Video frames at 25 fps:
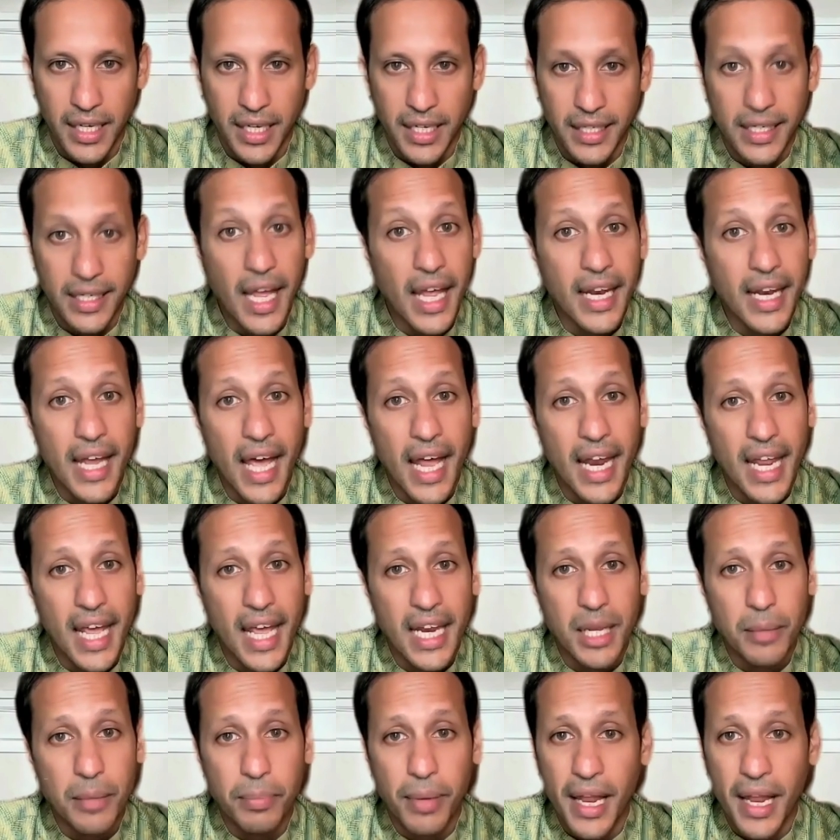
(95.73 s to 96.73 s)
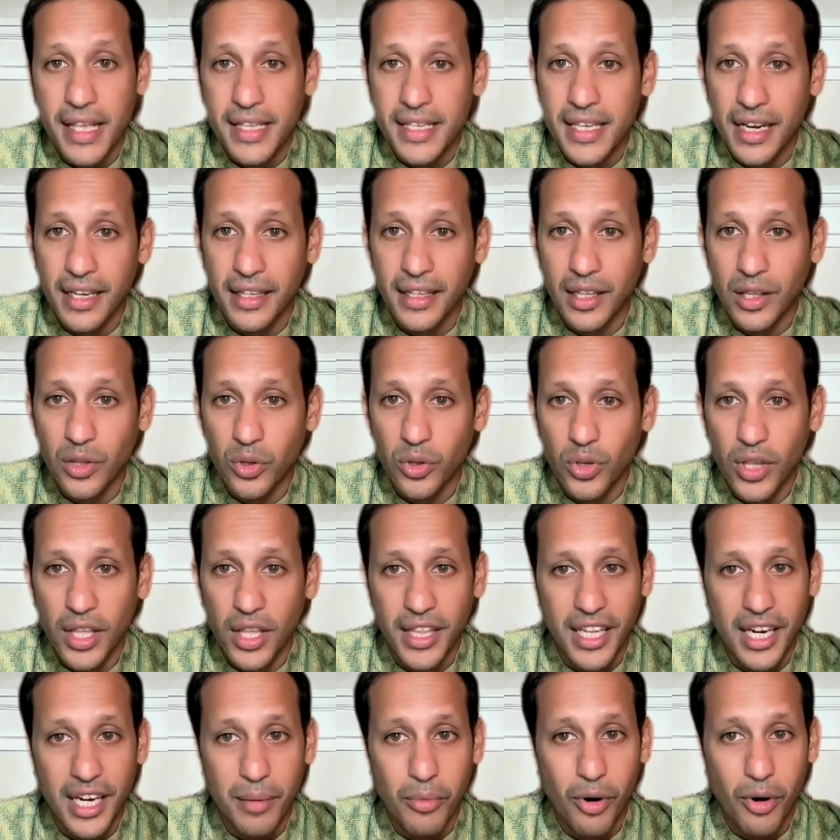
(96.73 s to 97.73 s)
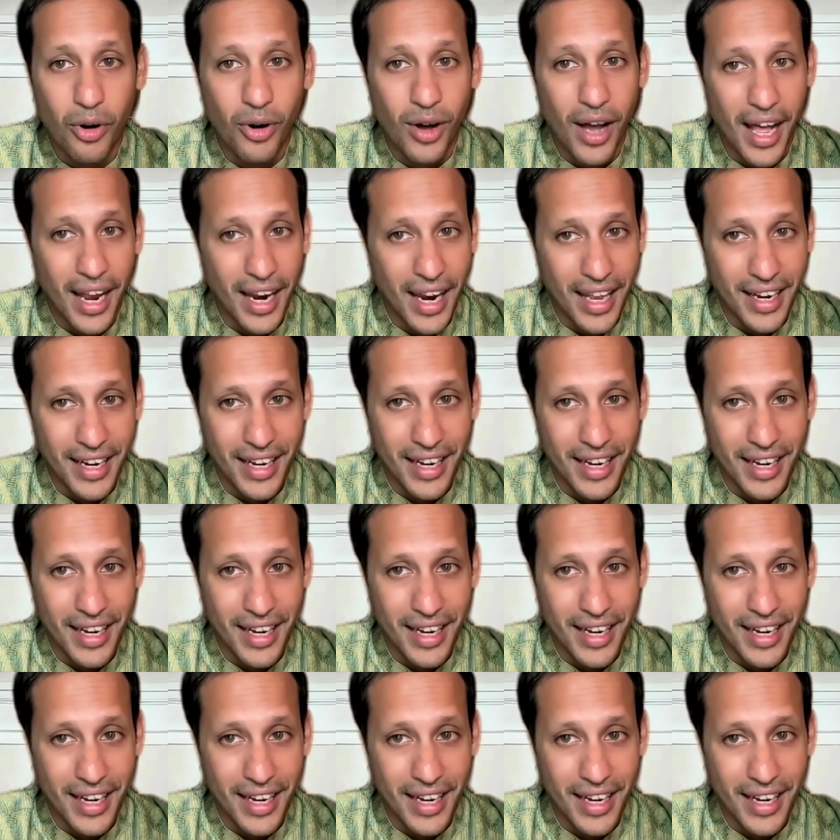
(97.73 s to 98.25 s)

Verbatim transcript: Dan adik-adik pelajar tentunya tidak mau kalah